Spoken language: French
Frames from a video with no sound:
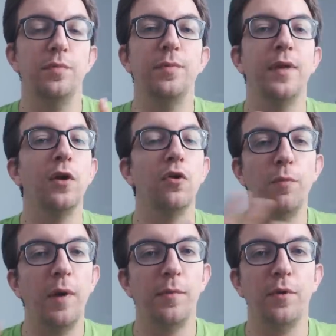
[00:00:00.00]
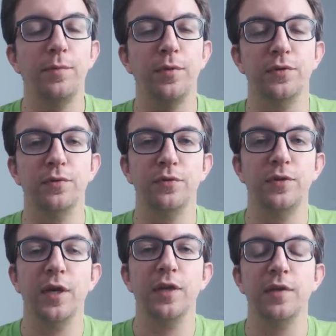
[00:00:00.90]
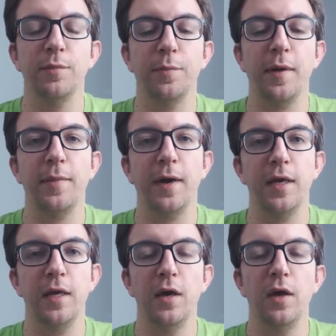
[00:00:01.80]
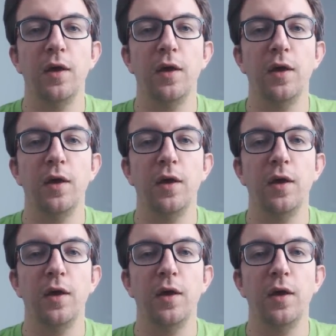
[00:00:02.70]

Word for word: mais globalement on pense considérer que c'est à peu près pareil